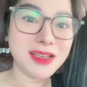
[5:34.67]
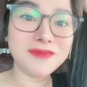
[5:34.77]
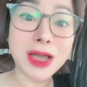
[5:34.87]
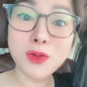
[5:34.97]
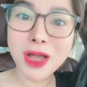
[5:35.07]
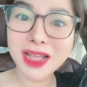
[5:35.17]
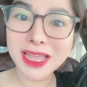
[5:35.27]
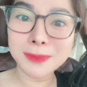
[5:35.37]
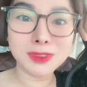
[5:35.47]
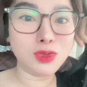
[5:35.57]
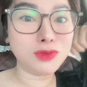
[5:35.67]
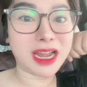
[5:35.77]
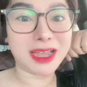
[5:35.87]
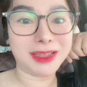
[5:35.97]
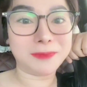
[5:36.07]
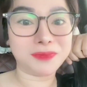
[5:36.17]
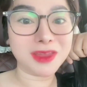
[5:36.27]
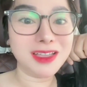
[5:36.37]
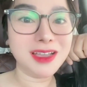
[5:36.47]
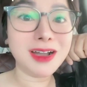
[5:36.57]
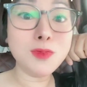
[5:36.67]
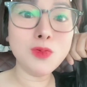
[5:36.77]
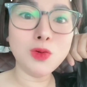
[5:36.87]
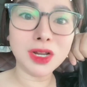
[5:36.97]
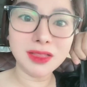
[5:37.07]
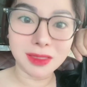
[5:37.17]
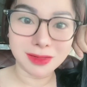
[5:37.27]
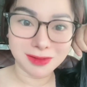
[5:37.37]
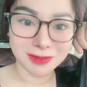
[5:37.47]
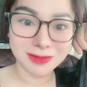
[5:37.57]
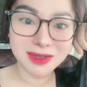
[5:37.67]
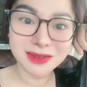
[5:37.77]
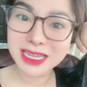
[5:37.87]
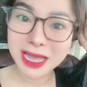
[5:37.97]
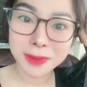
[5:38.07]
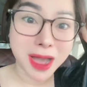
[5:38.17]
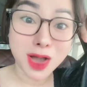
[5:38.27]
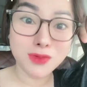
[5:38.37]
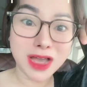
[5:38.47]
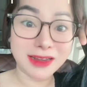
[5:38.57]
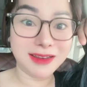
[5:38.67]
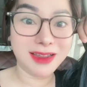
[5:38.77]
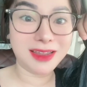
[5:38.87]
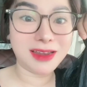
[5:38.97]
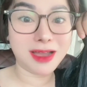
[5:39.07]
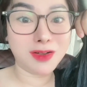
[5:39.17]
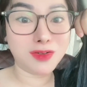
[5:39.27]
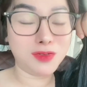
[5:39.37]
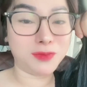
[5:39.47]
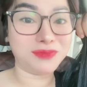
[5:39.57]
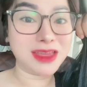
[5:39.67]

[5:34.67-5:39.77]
và Hoàng Kim Dung này không quân tử như nhà báo Hàn Ni đâu